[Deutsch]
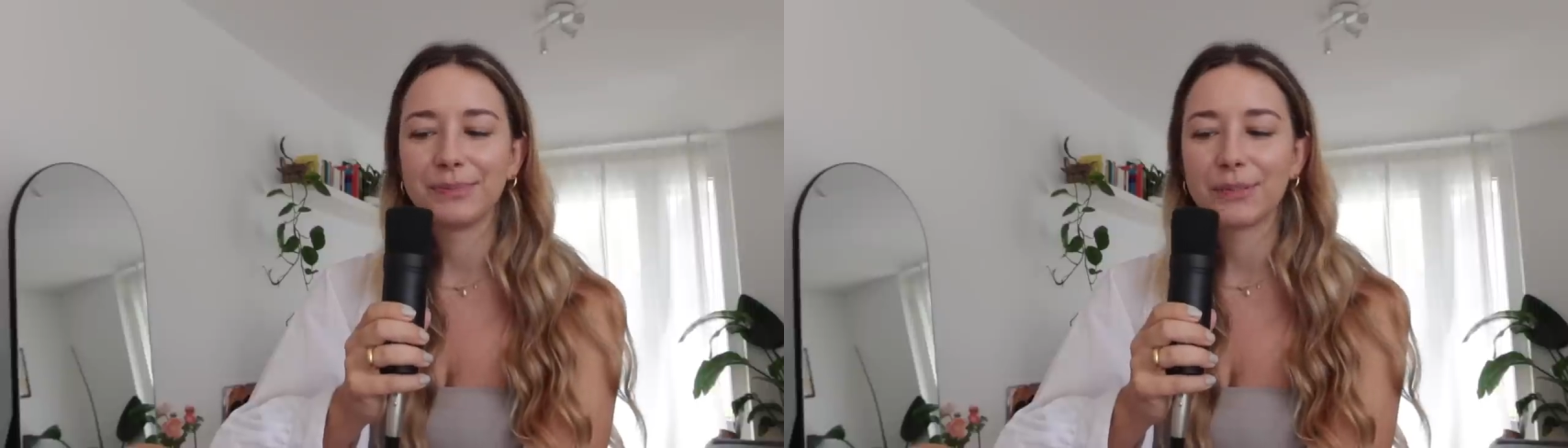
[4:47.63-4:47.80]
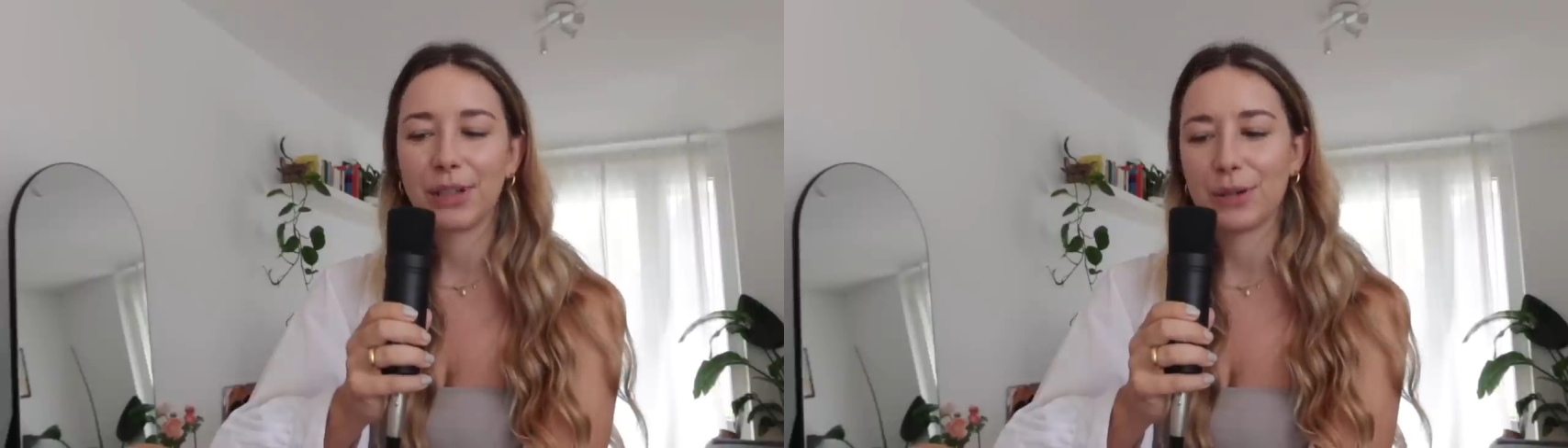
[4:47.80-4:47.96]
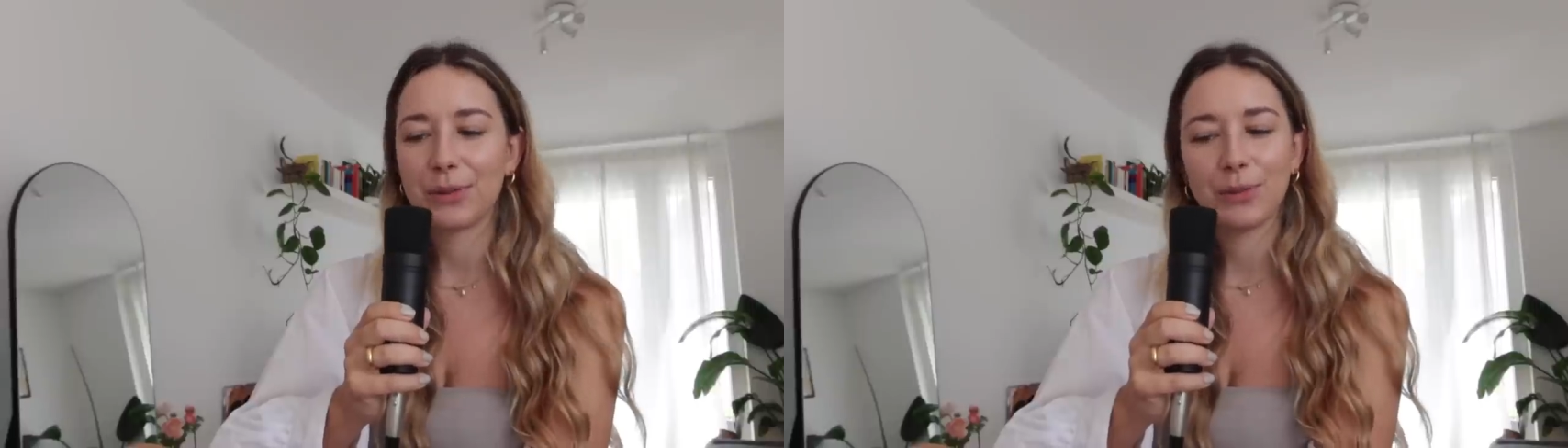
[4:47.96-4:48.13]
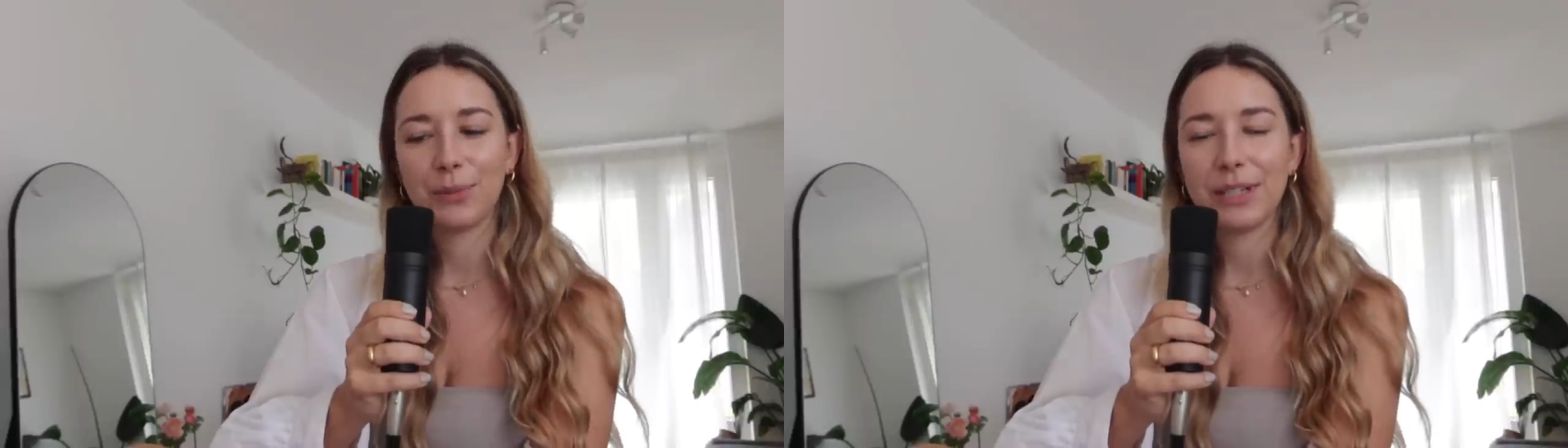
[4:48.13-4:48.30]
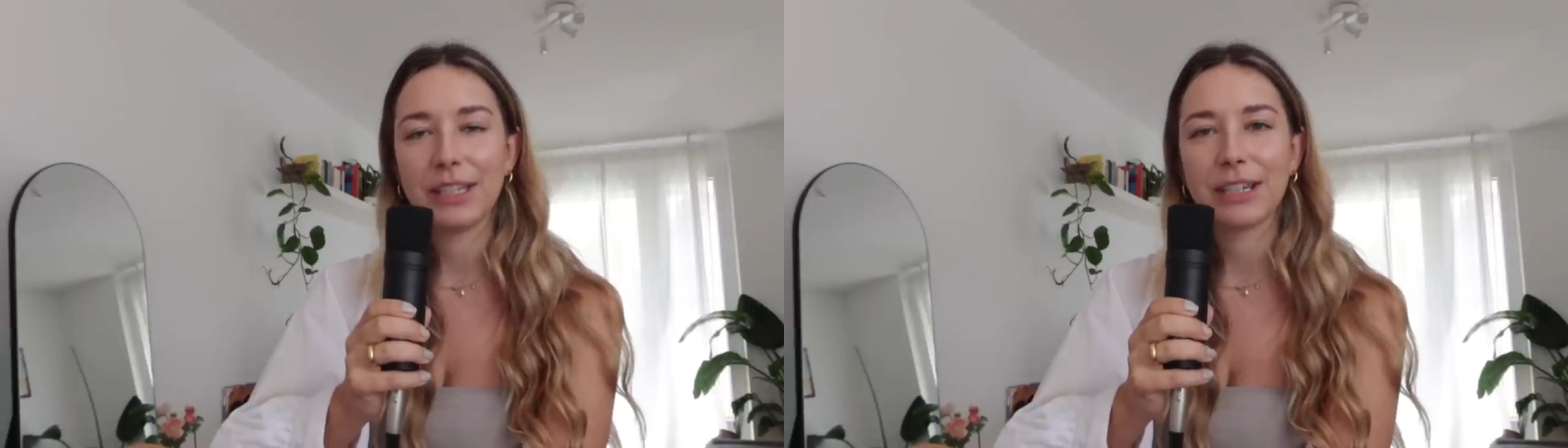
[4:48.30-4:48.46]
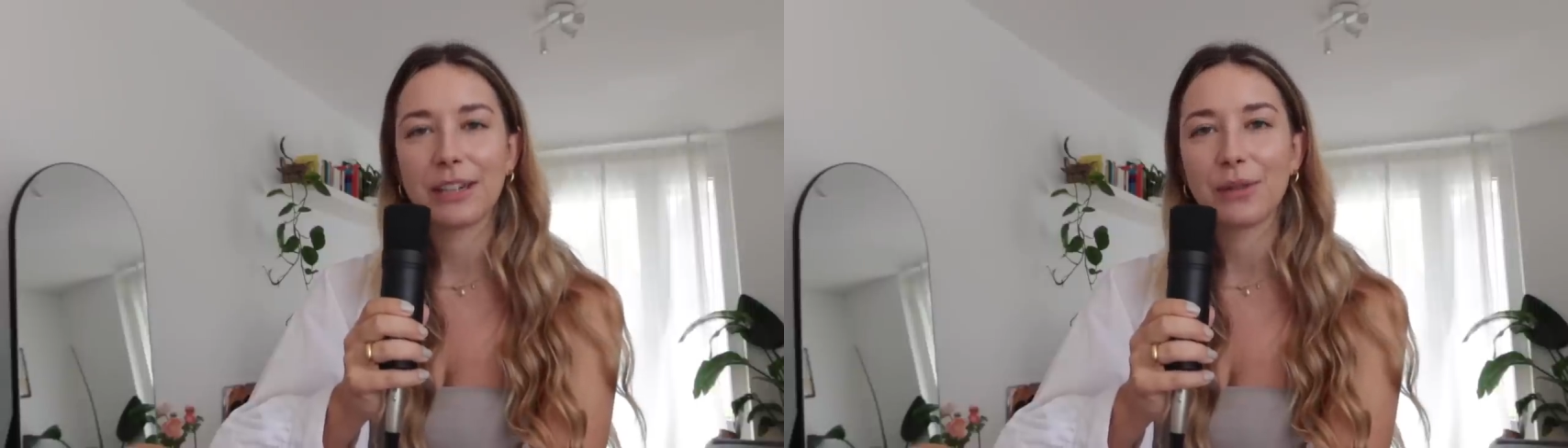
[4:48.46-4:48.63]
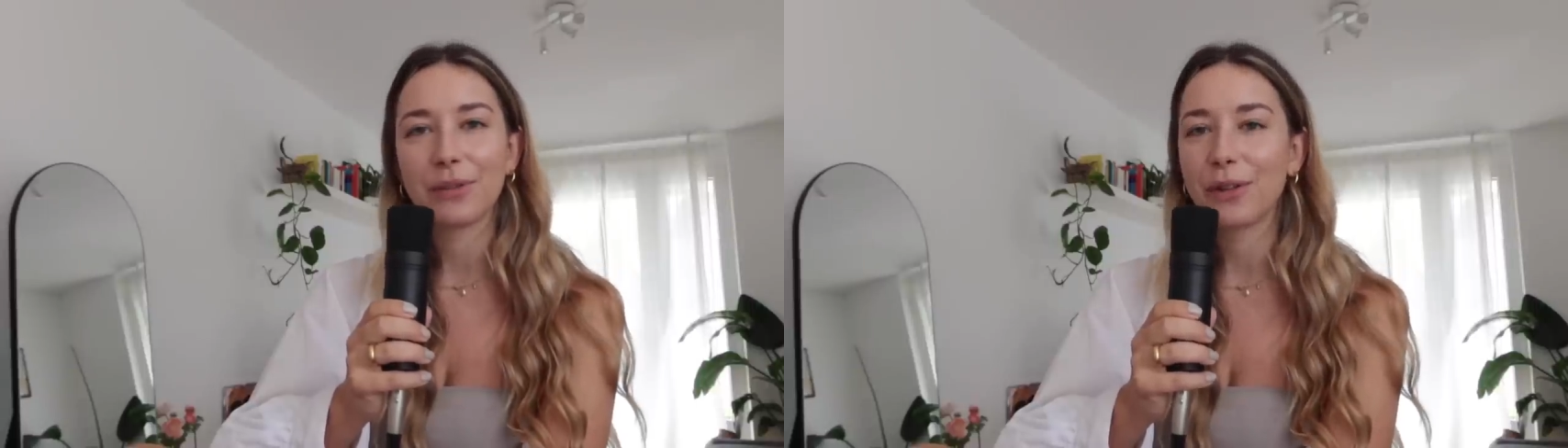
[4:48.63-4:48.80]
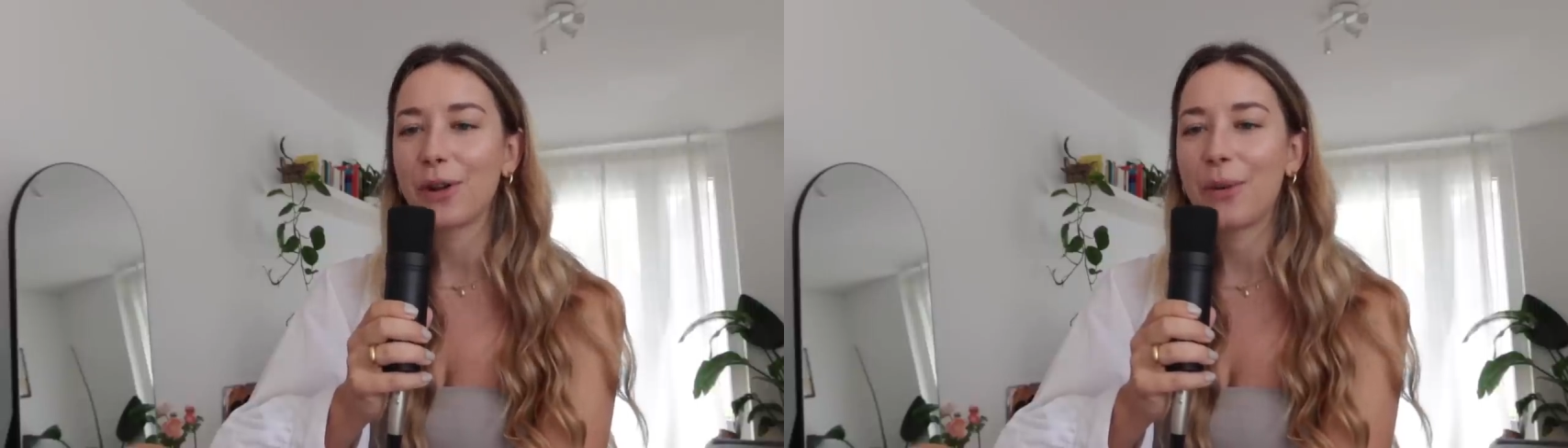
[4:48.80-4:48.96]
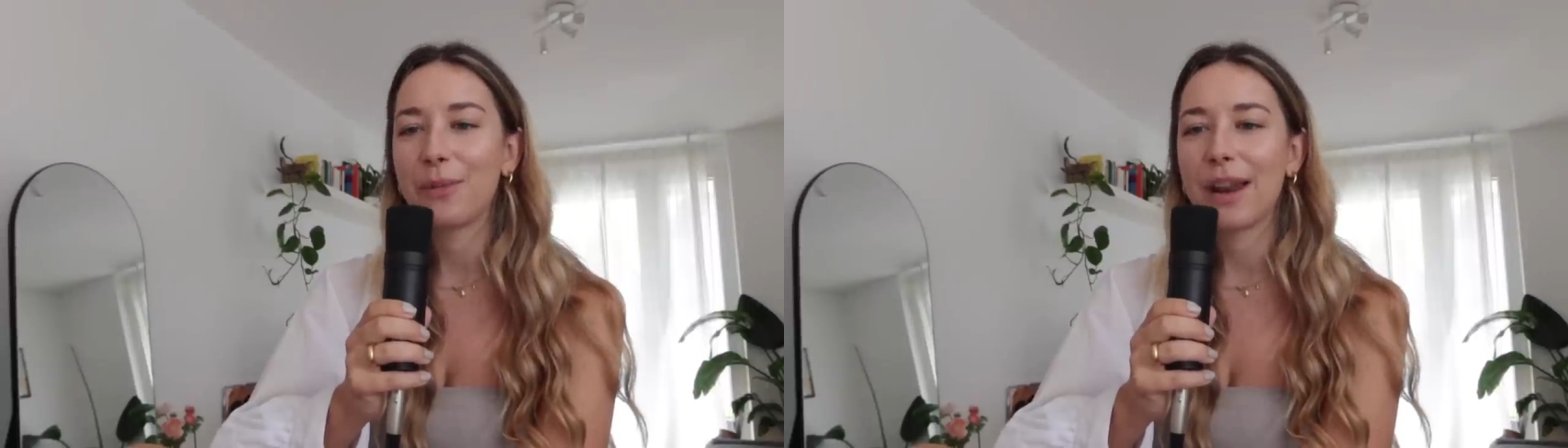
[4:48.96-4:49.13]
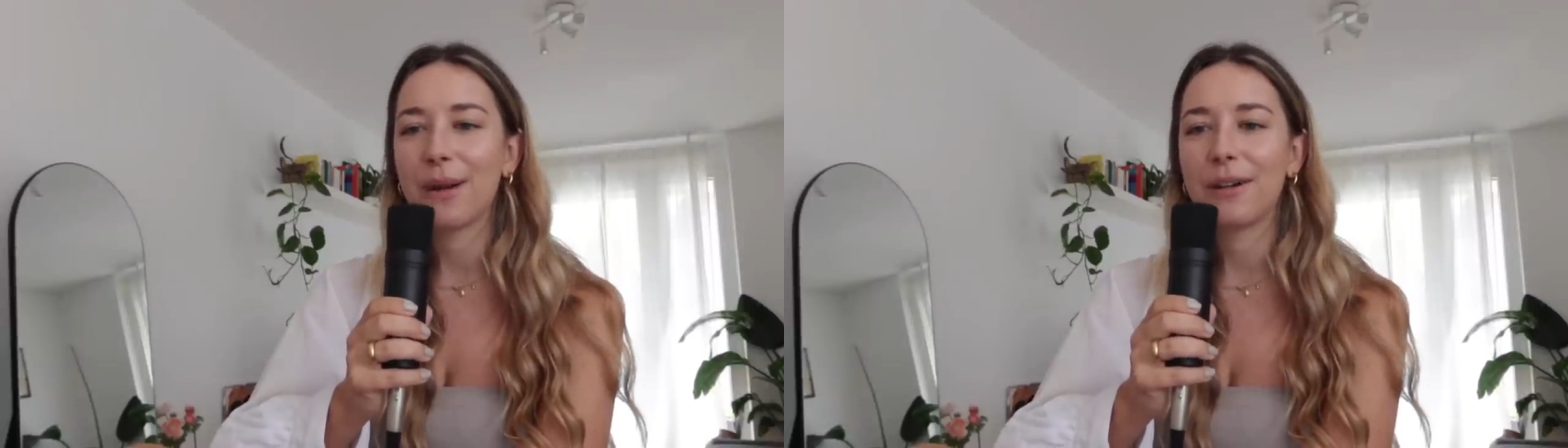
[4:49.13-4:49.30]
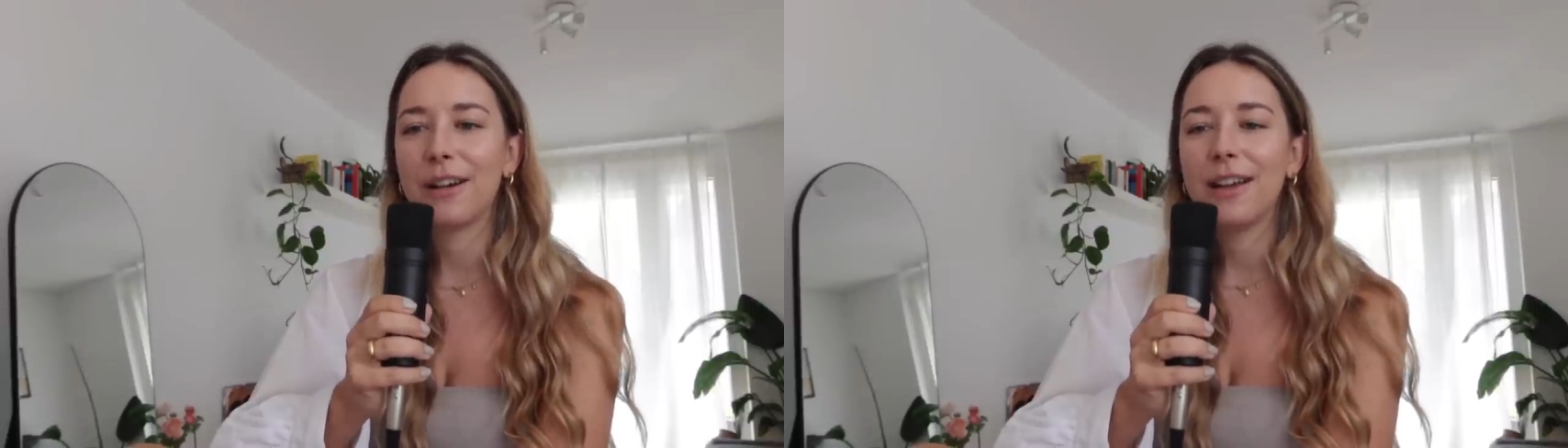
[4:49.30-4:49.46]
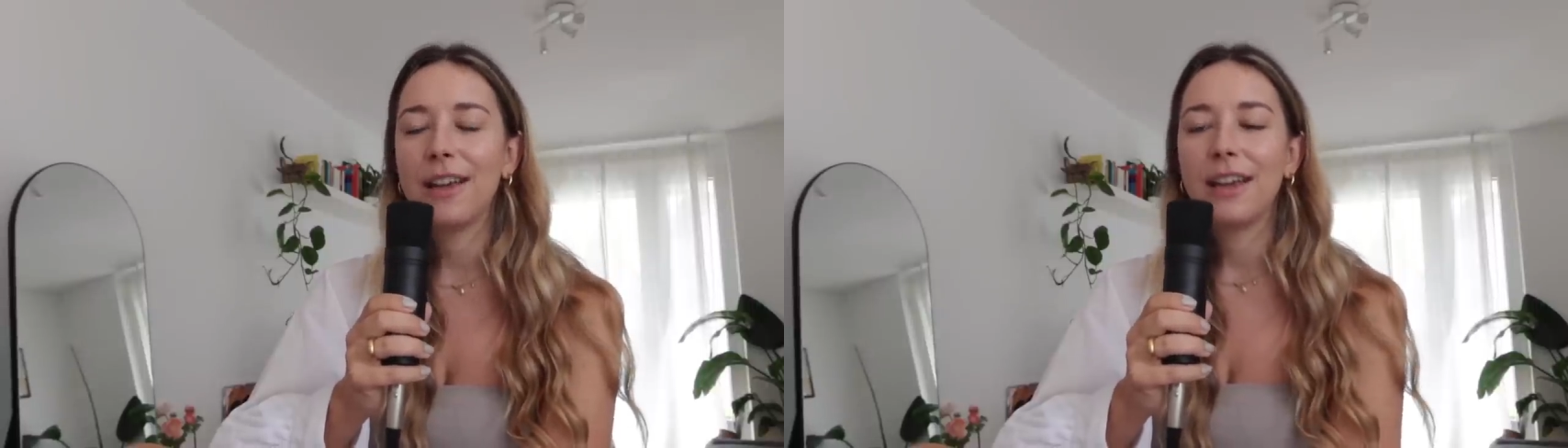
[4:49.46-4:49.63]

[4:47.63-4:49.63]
genau so bin ich darauf gekommen, aber